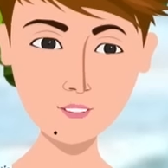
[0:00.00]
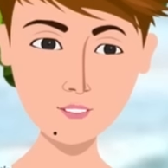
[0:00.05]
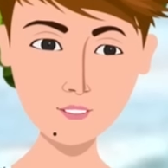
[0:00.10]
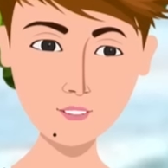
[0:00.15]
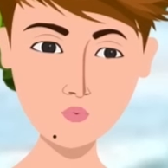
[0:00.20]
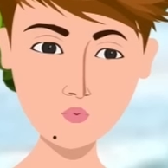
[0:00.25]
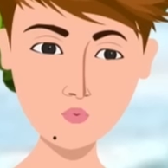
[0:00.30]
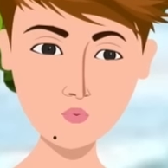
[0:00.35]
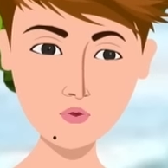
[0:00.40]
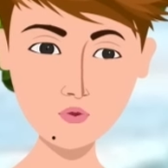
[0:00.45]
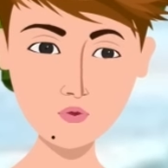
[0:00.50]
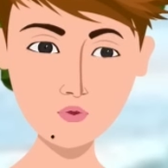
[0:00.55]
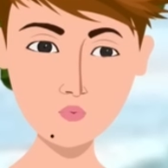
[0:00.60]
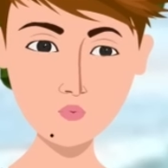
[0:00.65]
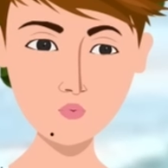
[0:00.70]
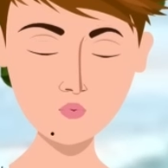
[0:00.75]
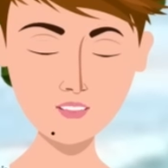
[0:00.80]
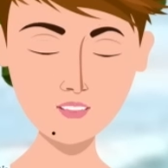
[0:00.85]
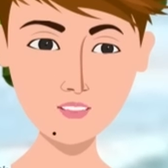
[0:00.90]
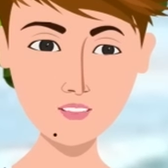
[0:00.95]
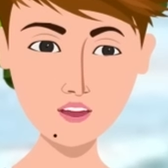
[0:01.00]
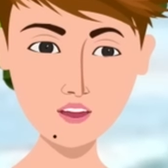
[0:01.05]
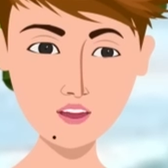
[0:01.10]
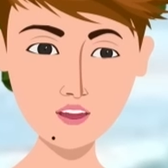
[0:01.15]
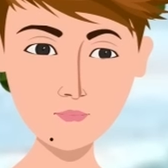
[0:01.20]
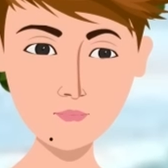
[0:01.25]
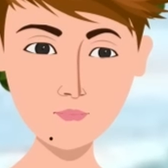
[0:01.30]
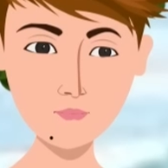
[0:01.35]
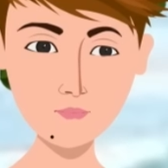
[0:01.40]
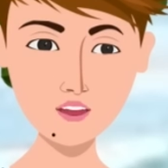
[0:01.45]
ta ní chỉ ca vô
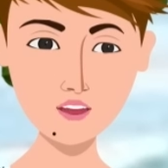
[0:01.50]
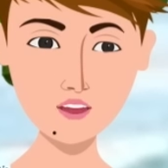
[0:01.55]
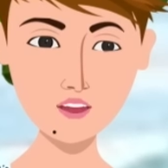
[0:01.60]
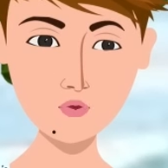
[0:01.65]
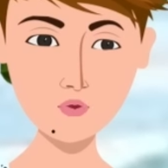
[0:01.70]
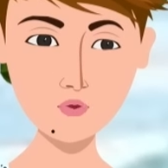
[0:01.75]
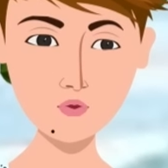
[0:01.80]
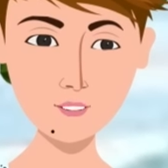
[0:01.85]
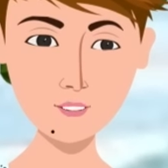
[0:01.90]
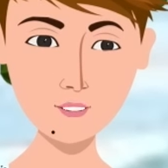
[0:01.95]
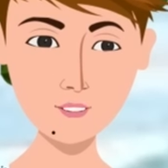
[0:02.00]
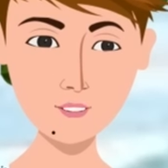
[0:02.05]
sọp rưu cô chỉ ca bật